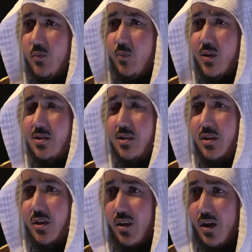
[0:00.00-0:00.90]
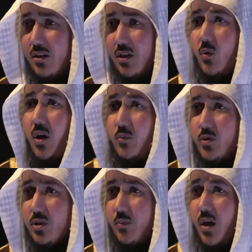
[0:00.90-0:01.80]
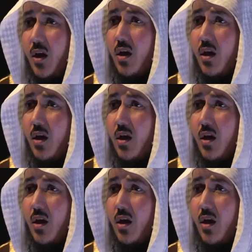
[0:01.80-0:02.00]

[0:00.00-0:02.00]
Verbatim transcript: من منزله ذلك رواه مسلم